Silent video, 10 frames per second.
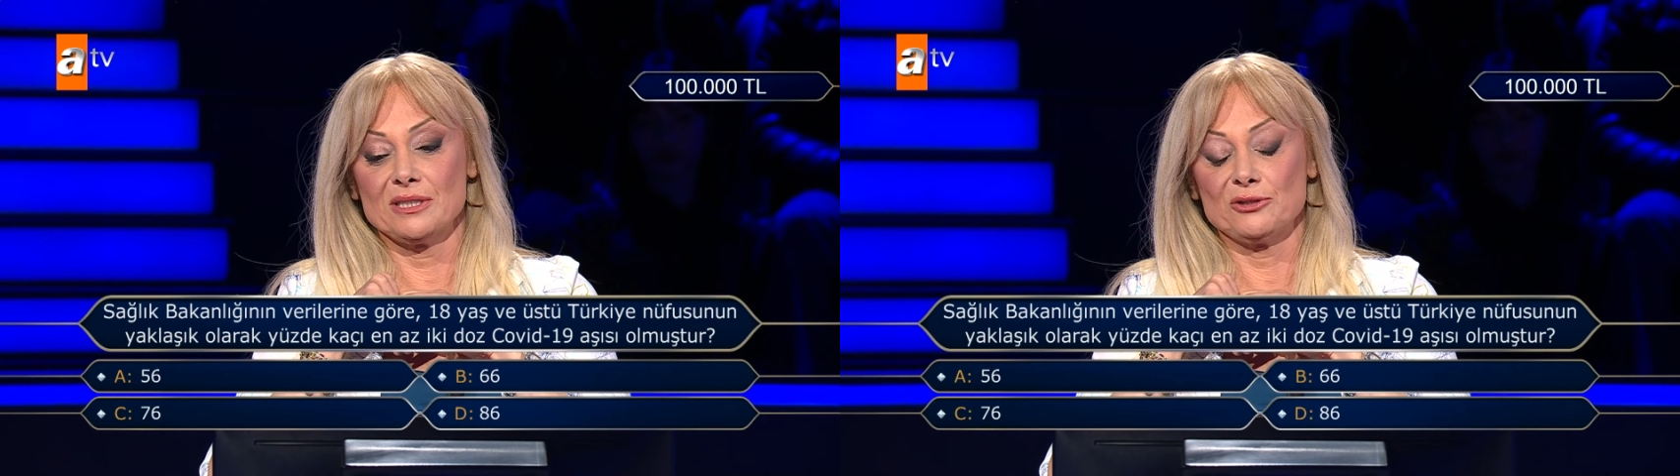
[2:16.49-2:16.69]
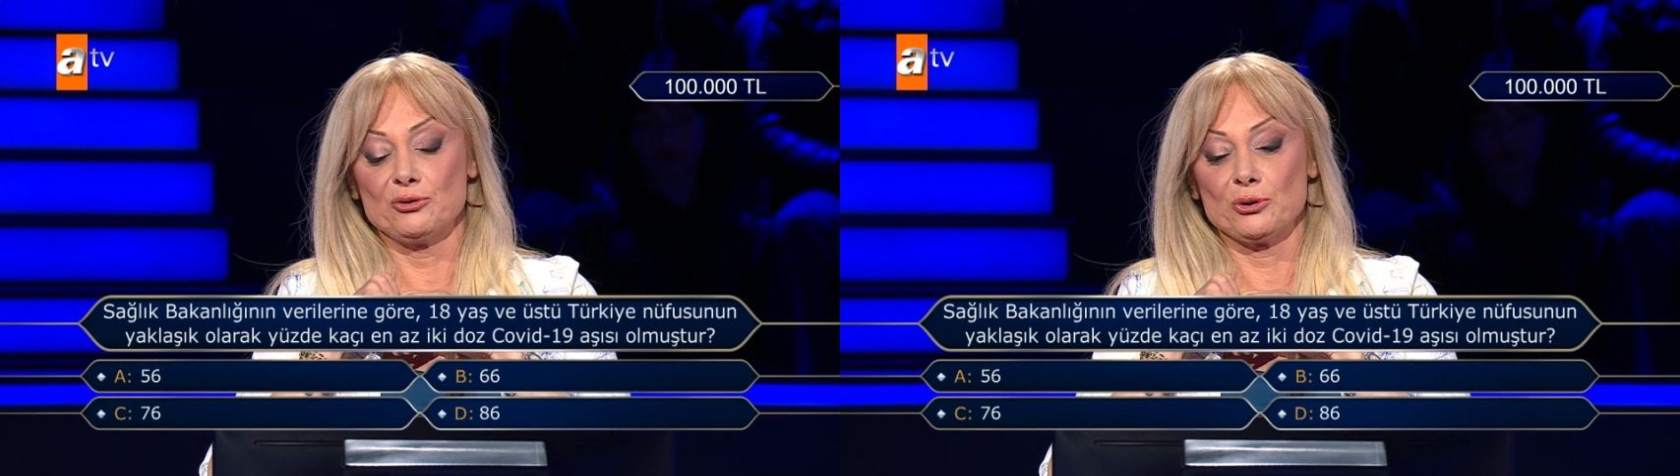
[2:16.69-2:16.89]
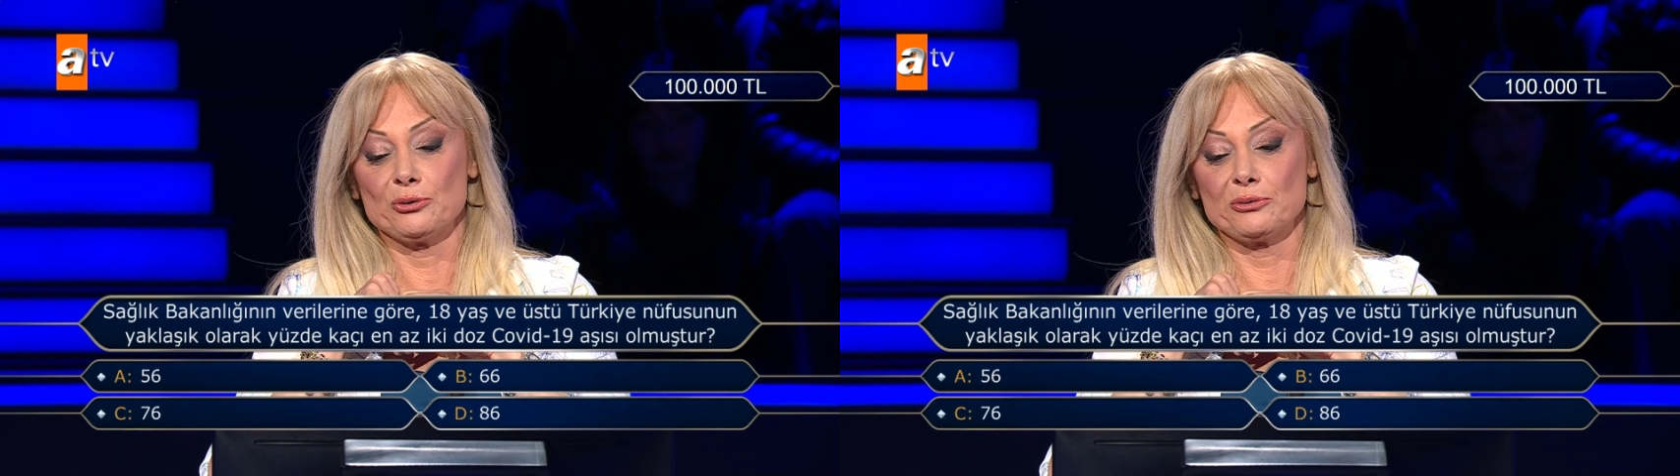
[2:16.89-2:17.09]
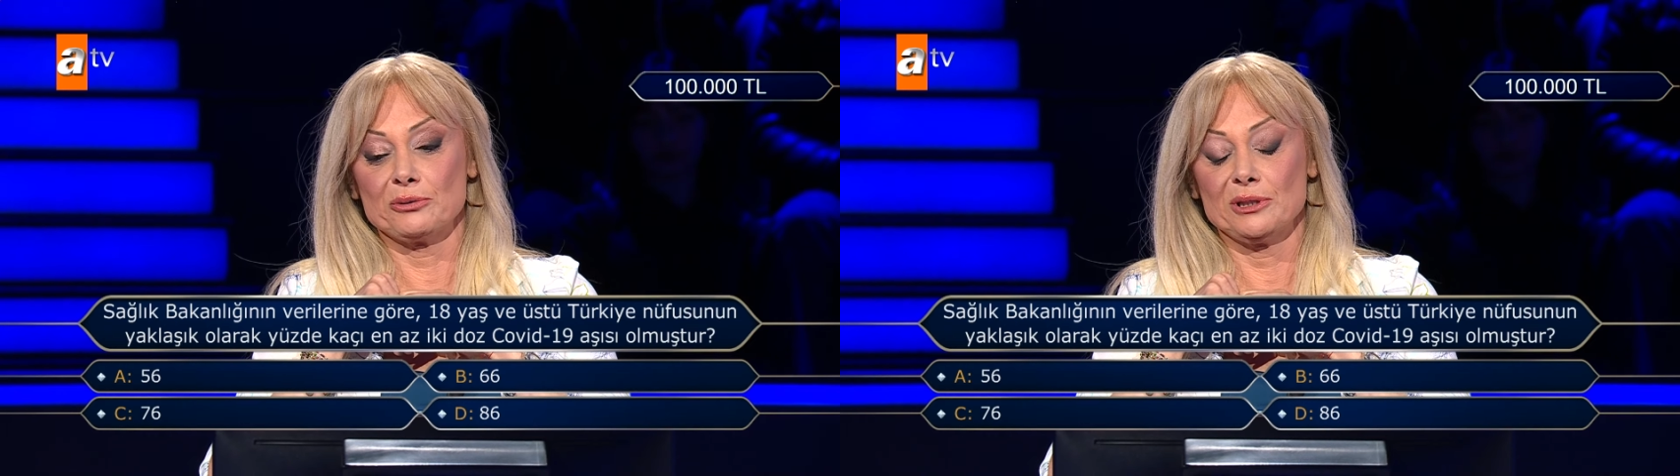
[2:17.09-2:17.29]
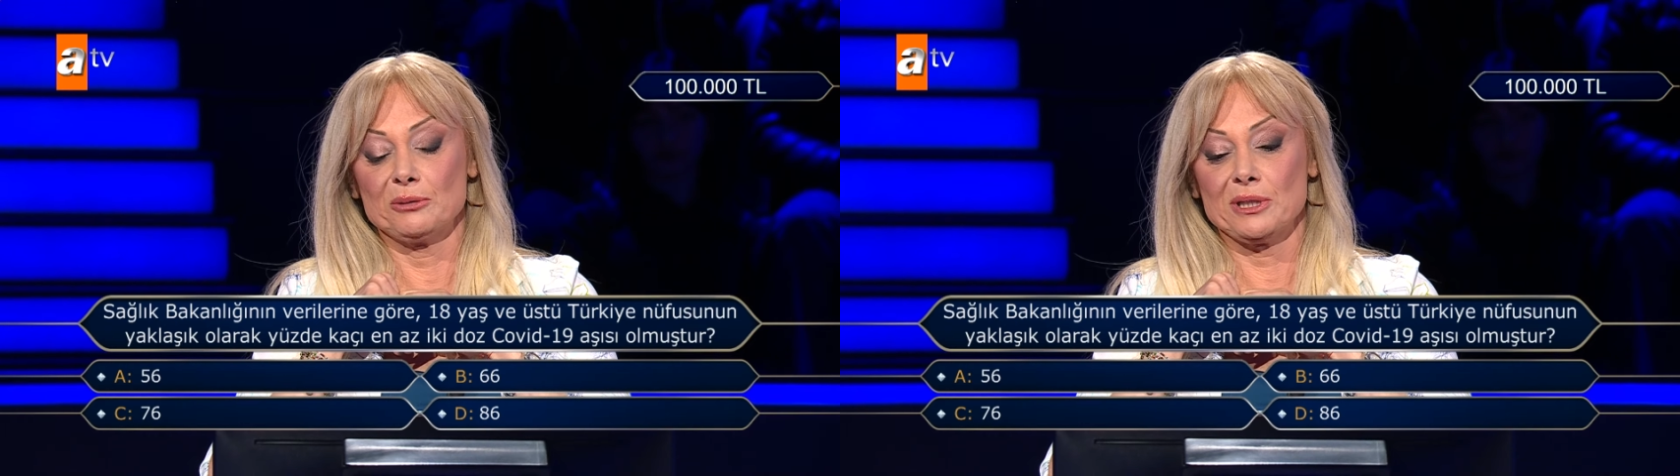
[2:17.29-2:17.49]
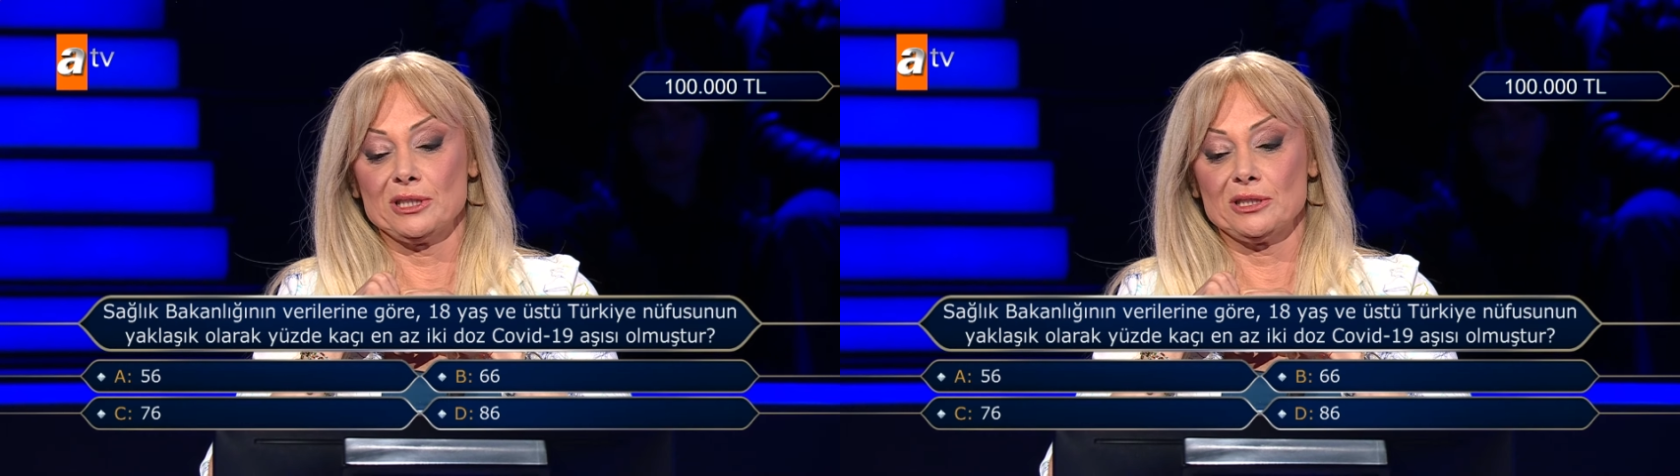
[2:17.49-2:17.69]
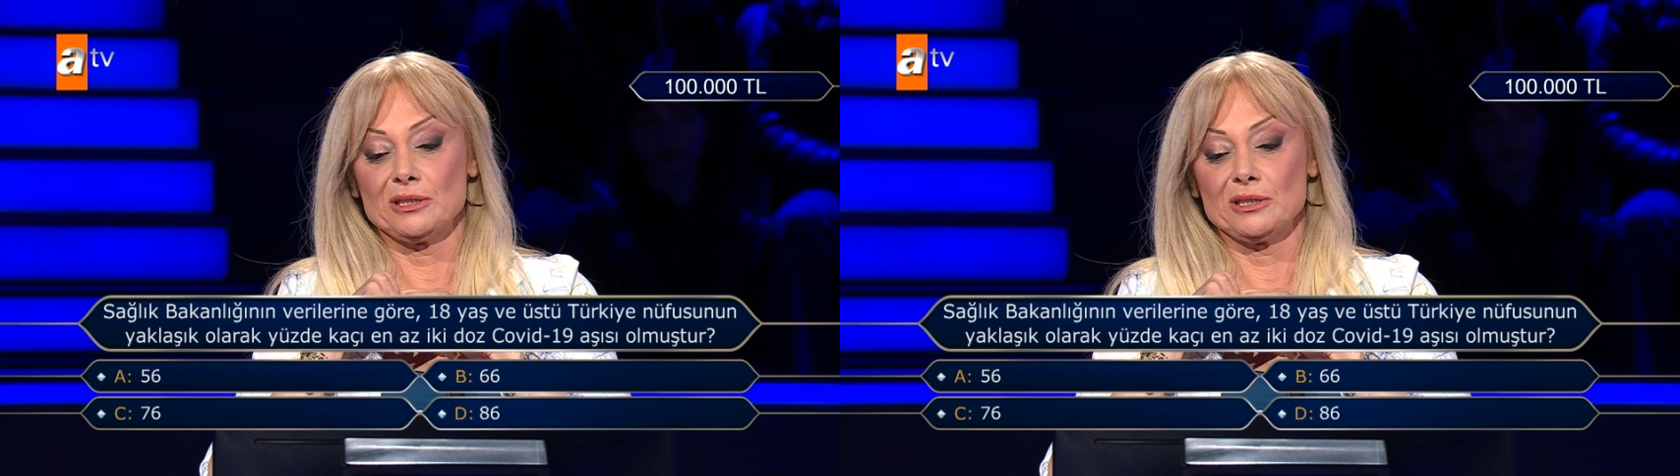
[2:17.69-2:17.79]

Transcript: yedi dört, yedi beş.